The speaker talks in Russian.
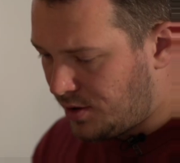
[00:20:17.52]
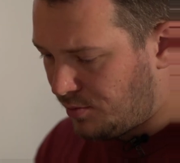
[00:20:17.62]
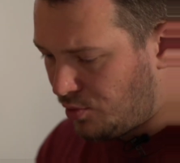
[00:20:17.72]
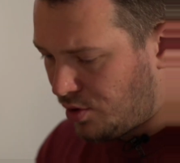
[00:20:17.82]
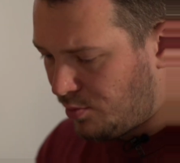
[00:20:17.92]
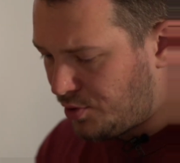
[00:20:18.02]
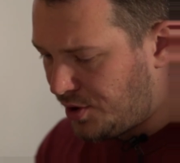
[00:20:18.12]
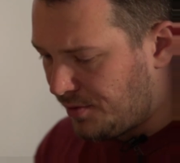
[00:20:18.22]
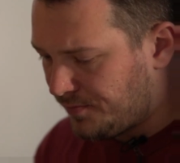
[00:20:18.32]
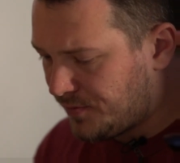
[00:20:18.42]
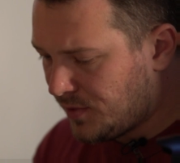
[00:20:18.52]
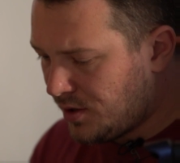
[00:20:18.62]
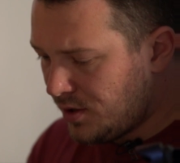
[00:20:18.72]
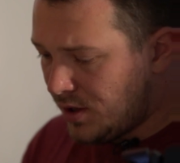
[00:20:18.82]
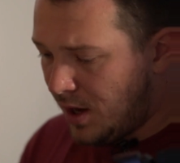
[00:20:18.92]
Немного муки.
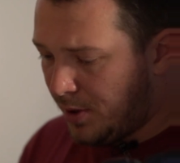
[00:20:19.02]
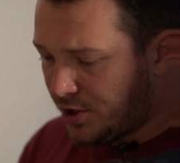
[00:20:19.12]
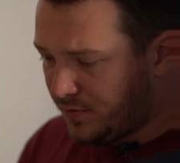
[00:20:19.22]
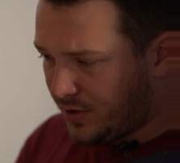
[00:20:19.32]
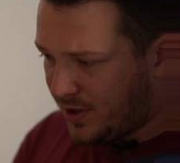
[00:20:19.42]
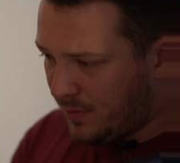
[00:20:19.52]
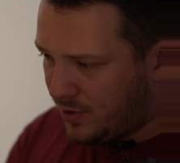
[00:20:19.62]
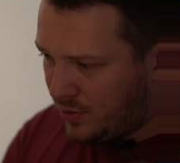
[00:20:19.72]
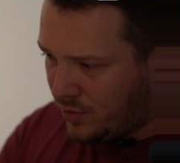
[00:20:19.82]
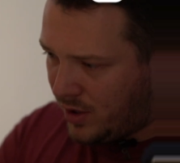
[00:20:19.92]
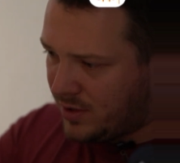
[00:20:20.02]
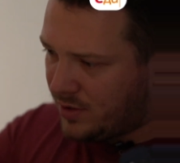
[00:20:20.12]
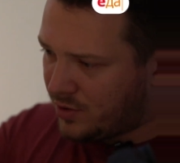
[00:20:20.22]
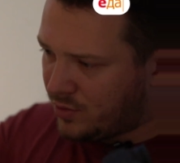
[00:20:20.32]
Опять же, в рецепте не указано,